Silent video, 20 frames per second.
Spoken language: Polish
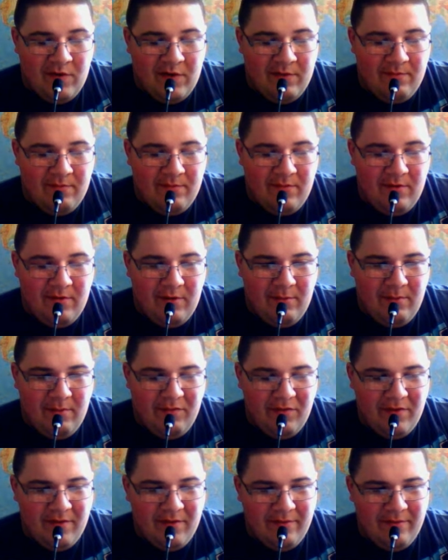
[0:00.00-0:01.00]
taką
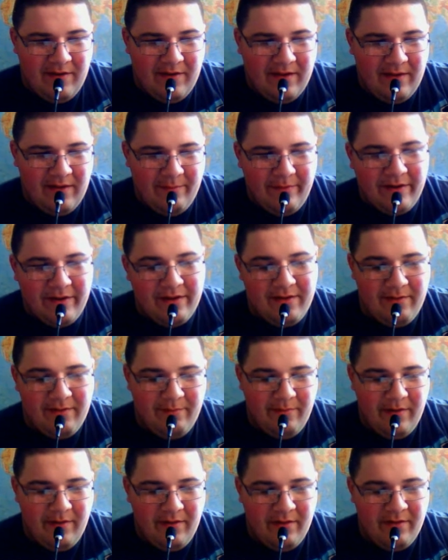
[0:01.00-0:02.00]
owocową, taka najbardziej
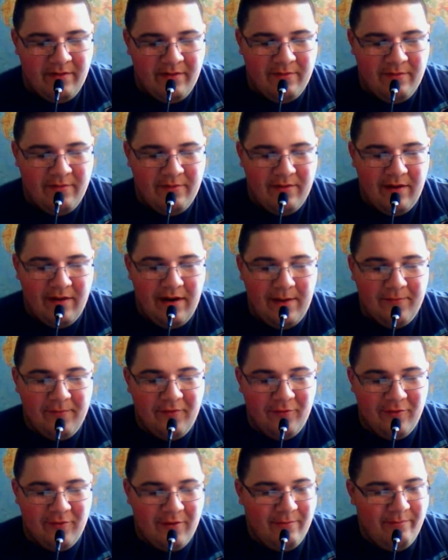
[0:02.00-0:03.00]
mi,
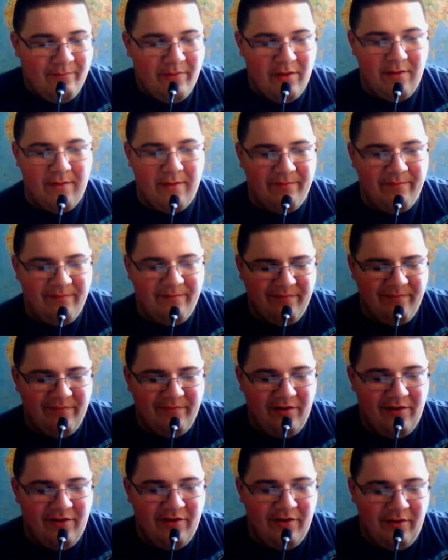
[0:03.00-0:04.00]
najlepszą, którą piłem.
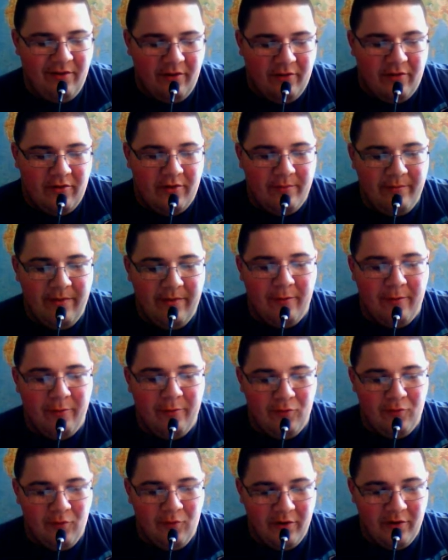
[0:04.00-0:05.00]
Jeśli o to miałoby
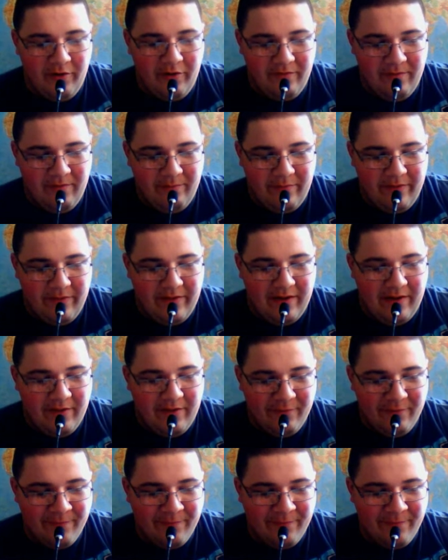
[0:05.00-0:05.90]
tu chodzić w tym pytaniu.